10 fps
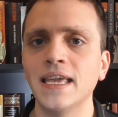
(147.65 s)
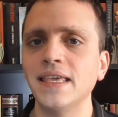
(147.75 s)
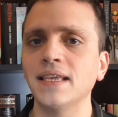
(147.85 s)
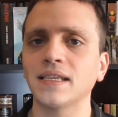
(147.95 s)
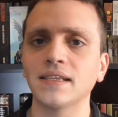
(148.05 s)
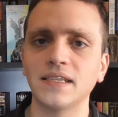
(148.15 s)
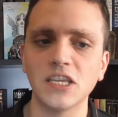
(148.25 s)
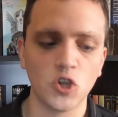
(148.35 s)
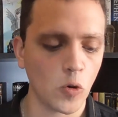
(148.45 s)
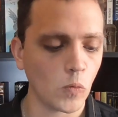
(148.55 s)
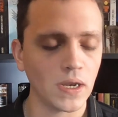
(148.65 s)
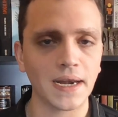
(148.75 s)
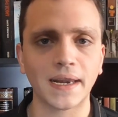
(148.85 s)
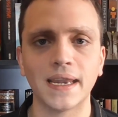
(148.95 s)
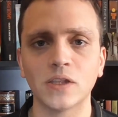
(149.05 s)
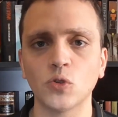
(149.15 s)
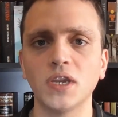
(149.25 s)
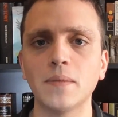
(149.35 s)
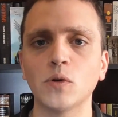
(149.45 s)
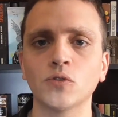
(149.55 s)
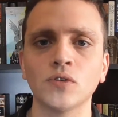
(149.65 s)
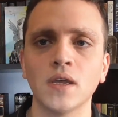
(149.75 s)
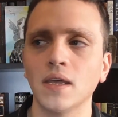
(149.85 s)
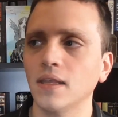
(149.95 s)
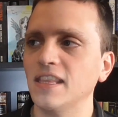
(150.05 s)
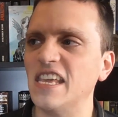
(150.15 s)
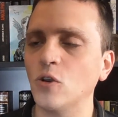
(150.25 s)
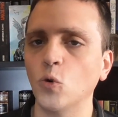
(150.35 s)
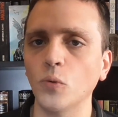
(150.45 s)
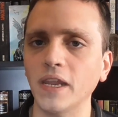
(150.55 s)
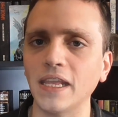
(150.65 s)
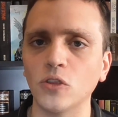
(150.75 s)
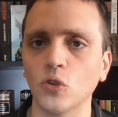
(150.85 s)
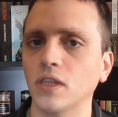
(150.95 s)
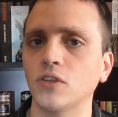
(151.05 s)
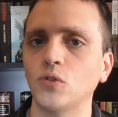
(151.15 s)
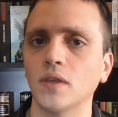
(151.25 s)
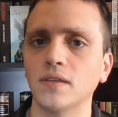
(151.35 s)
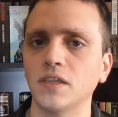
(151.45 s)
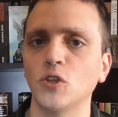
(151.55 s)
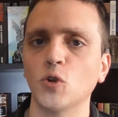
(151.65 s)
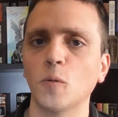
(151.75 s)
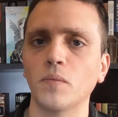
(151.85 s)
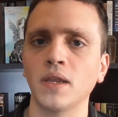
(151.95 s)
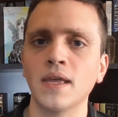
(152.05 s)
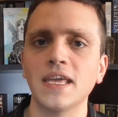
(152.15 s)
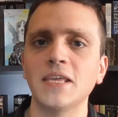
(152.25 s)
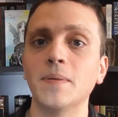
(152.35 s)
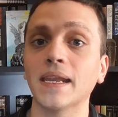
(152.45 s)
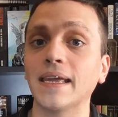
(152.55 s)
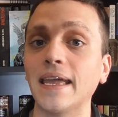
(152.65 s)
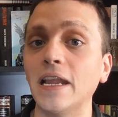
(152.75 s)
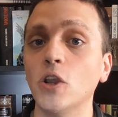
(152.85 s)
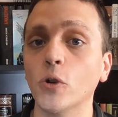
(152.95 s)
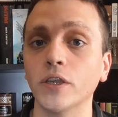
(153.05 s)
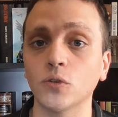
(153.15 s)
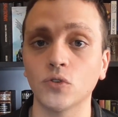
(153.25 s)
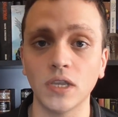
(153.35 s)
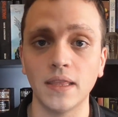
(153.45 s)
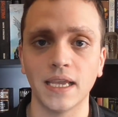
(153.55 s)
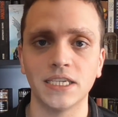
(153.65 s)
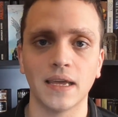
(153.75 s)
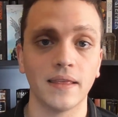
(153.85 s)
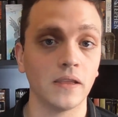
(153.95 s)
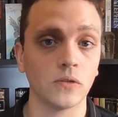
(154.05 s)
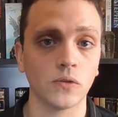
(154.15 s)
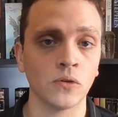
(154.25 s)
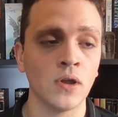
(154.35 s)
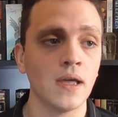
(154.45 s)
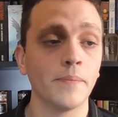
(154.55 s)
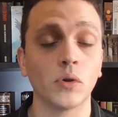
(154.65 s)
Y es así como en el relato iremos descubriendo esta ciudad sin nombre y ver qué es lo que sucede allá adentro,